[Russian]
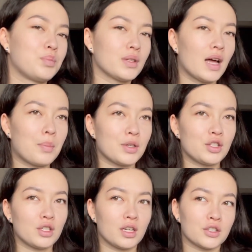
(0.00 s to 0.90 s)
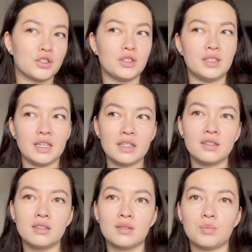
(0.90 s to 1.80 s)
пила почти каждый
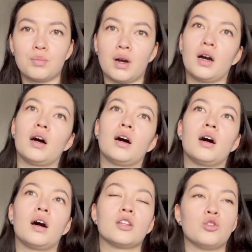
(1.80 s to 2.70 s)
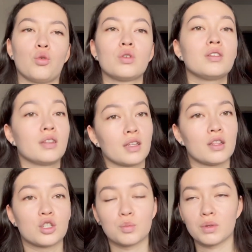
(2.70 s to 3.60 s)
день по одной, иногда
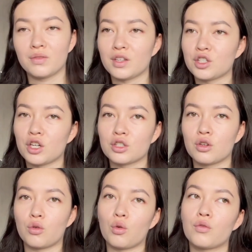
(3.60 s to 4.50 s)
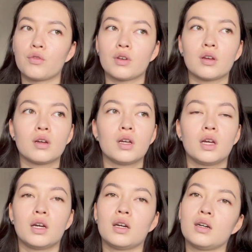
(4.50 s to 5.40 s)
даже по две чашки кофе
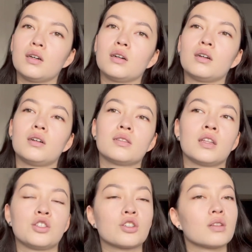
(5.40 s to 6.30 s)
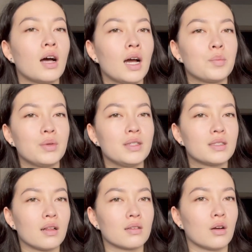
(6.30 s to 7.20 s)
э, начала пить
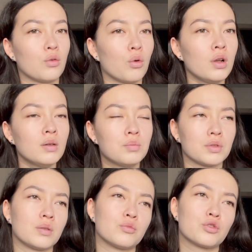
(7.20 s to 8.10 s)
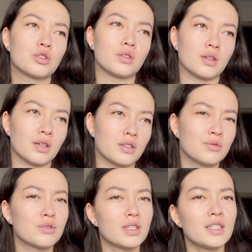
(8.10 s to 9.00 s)
алкоголь, потому что,
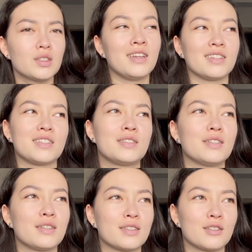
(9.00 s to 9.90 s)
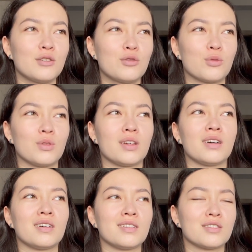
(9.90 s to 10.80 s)
ну, знаете, я сделала скидку
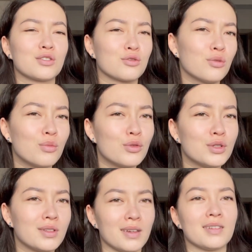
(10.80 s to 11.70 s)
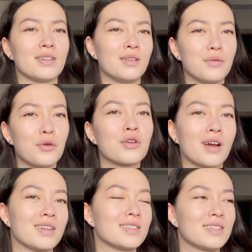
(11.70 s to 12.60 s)
на что будет от одного
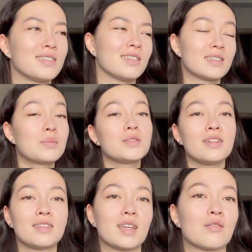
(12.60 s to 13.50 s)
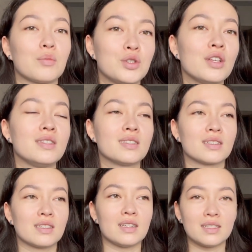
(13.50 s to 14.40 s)
раза. На самом деле так вообще
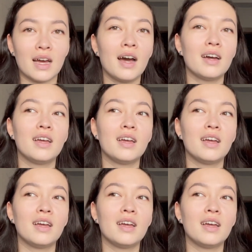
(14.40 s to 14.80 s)
делать нельзя,